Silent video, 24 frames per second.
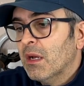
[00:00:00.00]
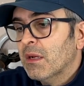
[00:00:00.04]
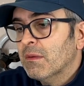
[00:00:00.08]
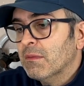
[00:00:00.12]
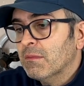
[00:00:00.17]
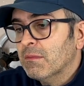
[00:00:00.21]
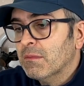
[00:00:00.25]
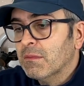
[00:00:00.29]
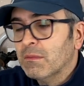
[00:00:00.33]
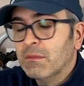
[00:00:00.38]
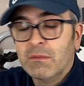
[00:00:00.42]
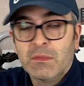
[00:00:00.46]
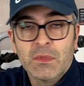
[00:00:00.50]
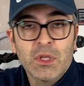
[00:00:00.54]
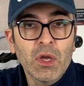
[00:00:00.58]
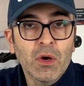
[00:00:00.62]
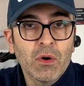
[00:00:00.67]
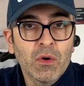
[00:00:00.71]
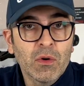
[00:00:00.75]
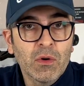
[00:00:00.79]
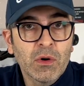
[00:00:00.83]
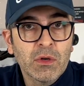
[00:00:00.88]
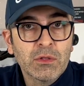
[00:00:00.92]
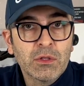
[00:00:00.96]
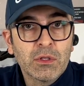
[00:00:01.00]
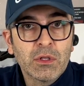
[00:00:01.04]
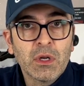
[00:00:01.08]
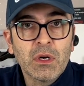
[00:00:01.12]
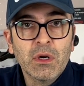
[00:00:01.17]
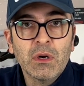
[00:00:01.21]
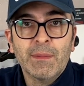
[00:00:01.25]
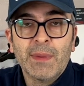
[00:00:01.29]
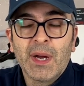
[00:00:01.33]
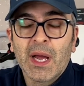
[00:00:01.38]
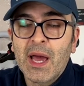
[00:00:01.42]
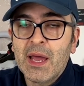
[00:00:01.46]
Mm, di
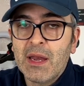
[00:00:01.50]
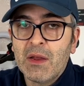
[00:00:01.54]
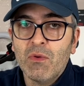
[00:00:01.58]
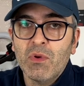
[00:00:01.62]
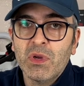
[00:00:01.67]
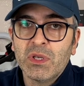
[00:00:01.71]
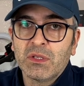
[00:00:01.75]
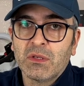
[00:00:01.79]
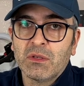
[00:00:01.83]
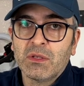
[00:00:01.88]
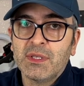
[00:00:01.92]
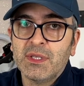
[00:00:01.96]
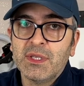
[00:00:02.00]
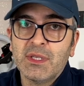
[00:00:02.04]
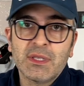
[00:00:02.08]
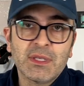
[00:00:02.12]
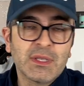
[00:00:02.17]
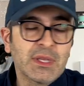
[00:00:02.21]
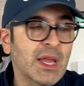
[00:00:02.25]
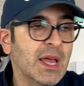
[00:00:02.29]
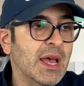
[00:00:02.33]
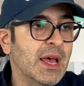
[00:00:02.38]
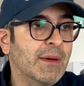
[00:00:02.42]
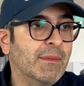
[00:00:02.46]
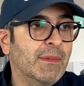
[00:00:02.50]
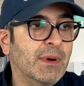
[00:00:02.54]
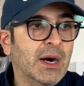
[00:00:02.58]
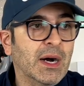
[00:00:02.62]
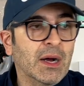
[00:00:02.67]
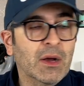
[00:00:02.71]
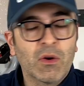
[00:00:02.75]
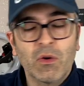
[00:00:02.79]
contro, magari questo sistema